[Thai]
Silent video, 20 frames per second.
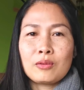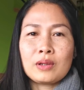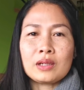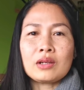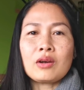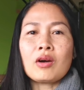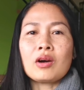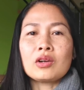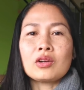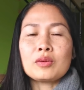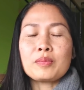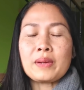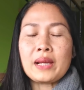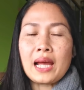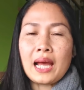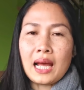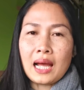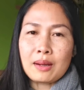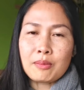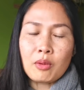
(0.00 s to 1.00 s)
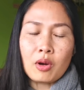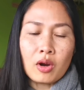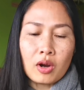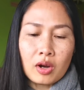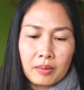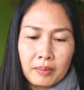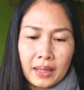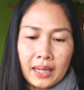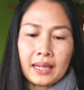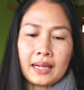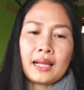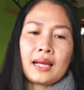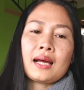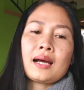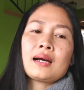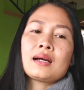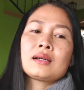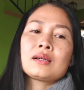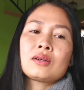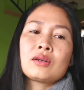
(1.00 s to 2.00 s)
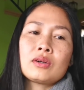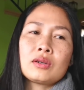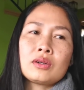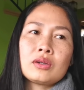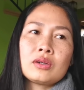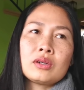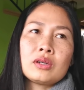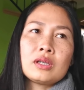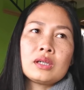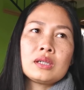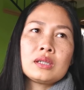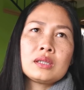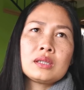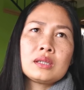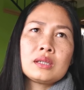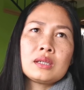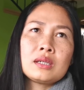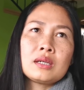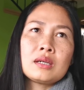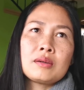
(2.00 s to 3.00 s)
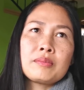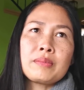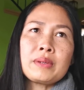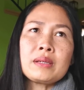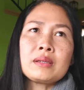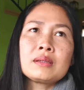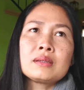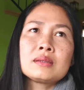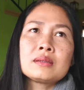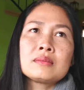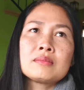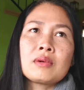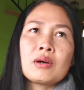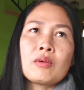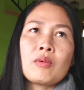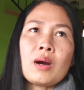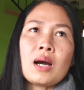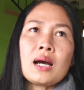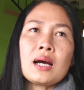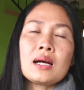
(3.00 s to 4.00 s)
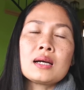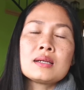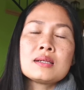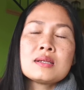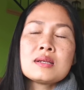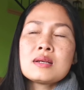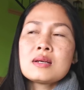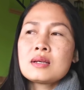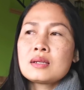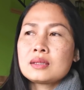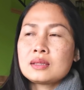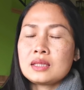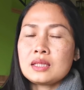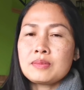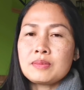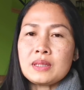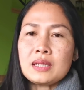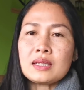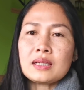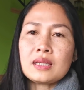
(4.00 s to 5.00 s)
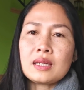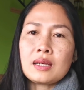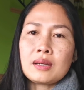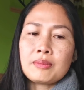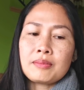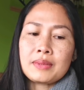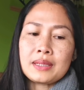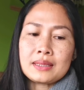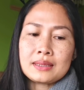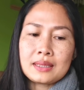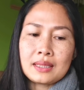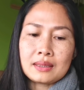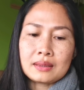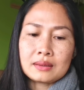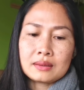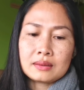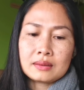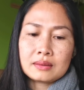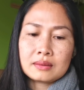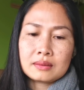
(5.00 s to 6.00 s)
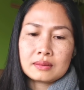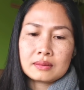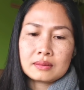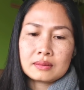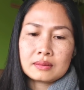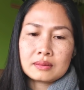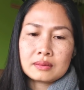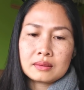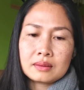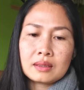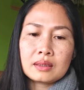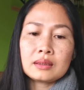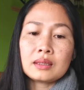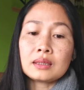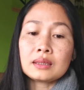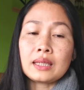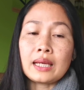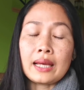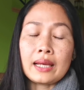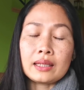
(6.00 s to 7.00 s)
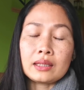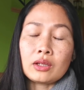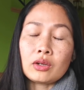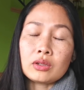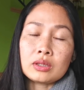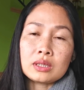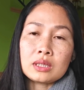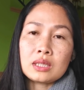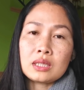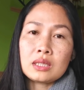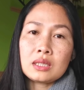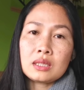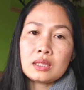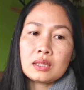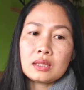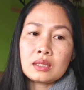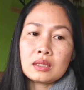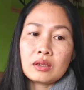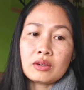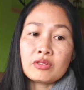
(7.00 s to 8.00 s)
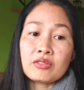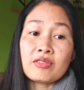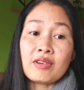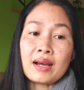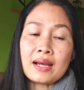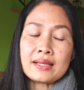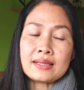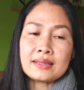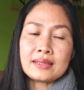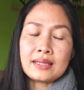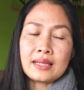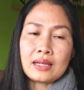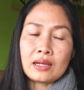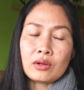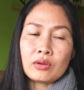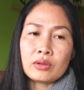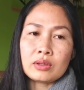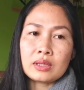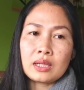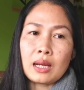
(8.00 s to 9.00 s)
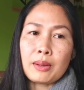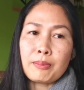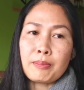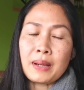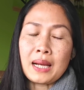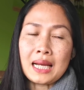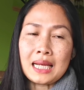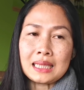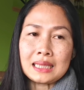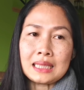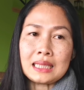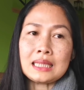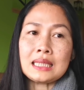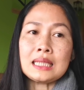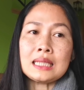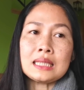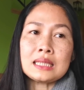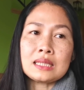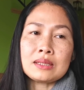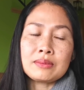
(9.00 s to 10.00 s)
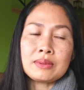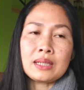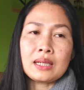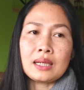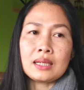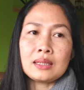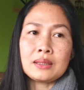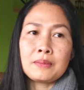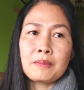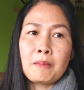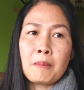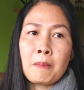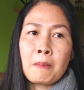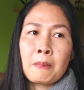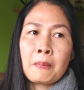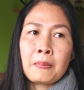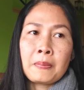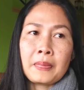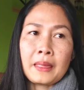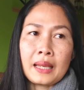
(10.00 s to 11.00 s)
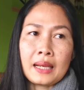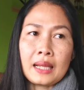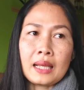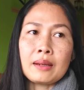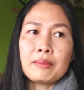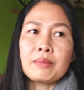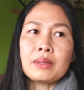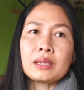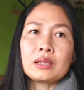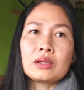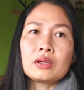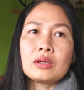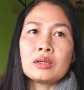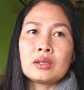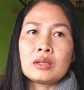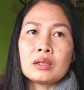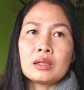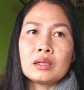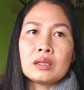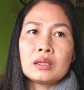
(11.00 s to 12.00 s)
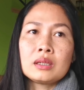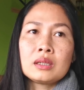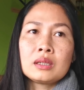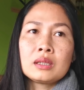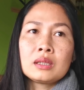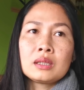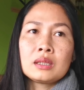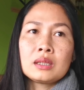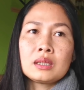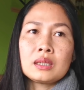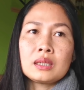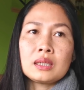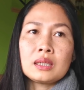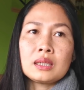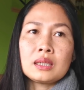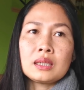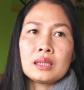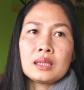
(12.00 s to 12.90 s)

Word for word: วันก่อนรถไปหาหมอมานะคะ ก็เออเป็นเพราะว่าสืบเนื่องเนี่ยมาจาก ก็ตั้งแต่ตอนที่น้องฝ้ายเสียรถกลับมาที่นี่ใช่ไหมคะนั่นแหละมันก็เออ